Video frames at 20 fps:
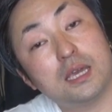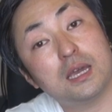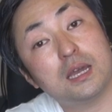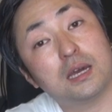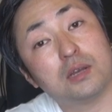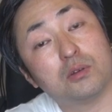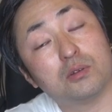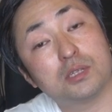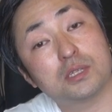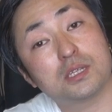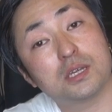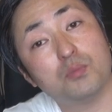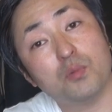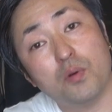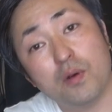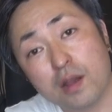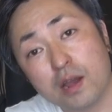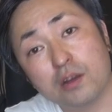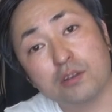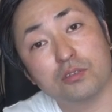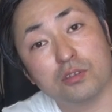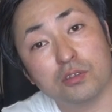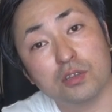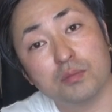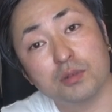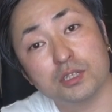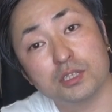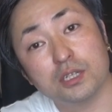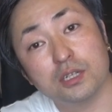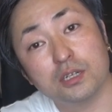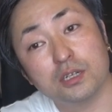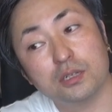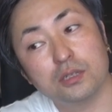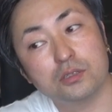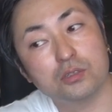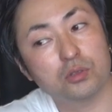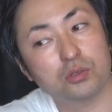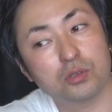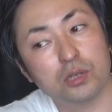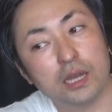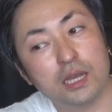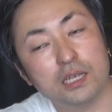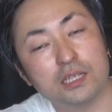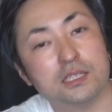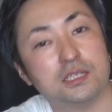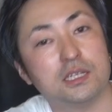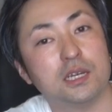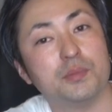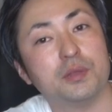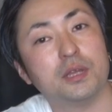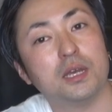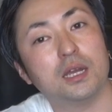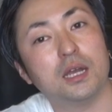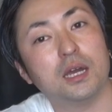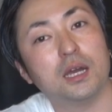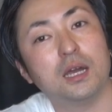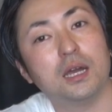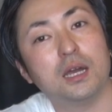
外科のお医者さんも分かるって言ってました。ちょっと怪しいなみたいな。だ